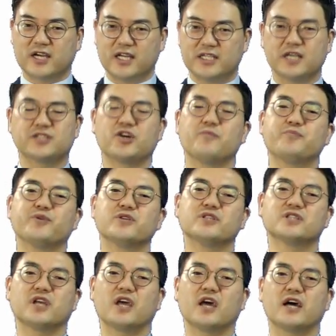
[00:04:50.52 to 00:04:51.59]
가장 첫
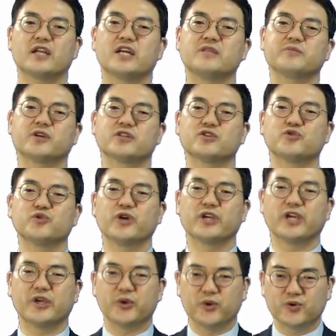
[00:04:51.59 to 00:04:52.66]
번째 하나님께서
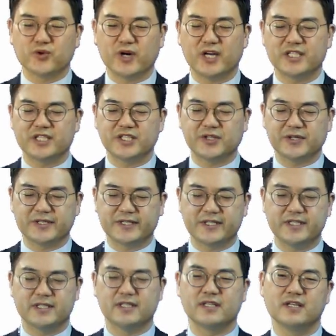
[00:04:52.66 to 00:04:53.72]
우리에게 요구하신
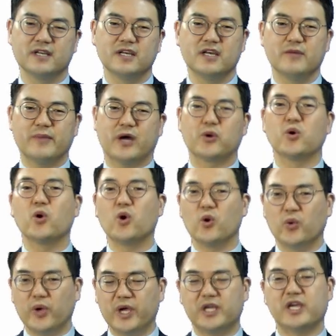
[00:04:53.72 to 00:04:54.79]
것은
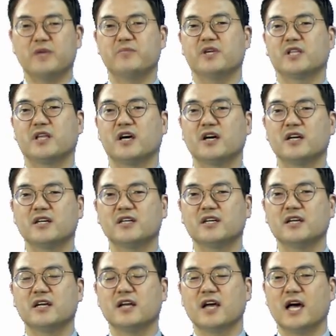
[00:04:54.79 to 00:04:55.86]
바로 회개입니다.
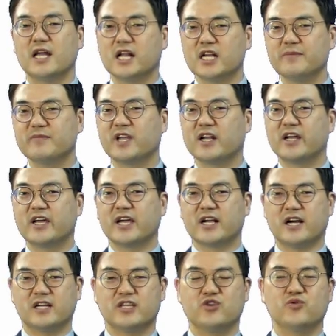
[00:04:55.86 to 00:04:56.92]
하나님 나라에
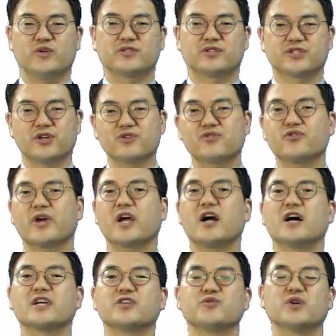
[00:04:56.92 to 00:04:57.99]
가기 위해서 천국에
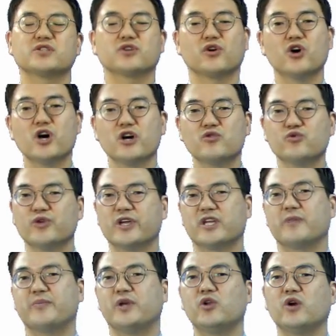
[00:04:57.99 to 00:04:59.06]
가기 위해서
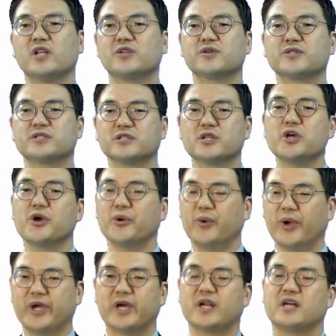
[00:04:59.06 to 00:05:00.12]
우리에게 필요한 것은
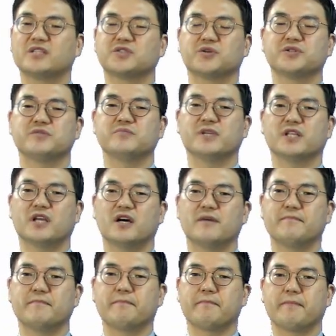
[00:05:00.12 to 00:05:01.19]
회개라는
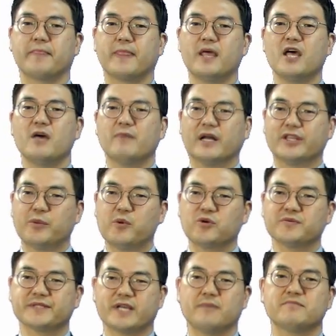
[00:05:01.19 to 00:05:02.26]
것입니다. 마태복음